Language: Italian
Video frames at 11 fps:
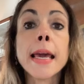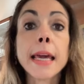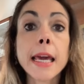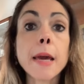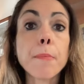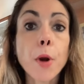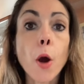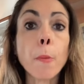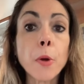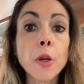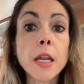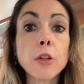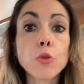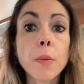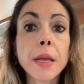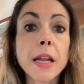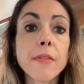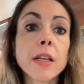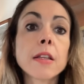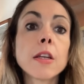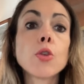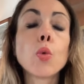che proprio nel
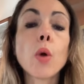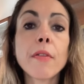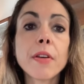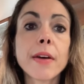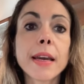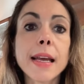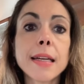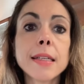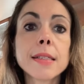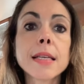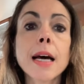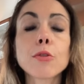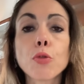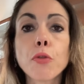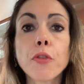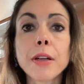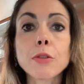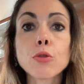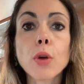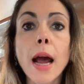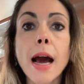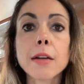2022 aveva realizzato un
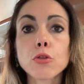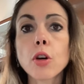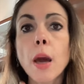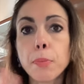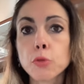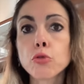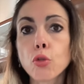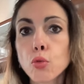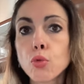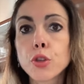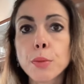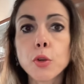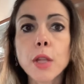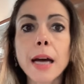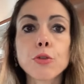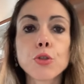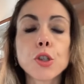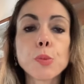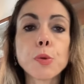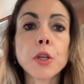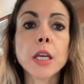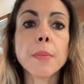fatturato, che è appunto l'ultimo dato
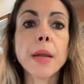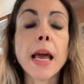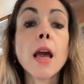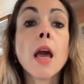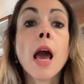disponibile,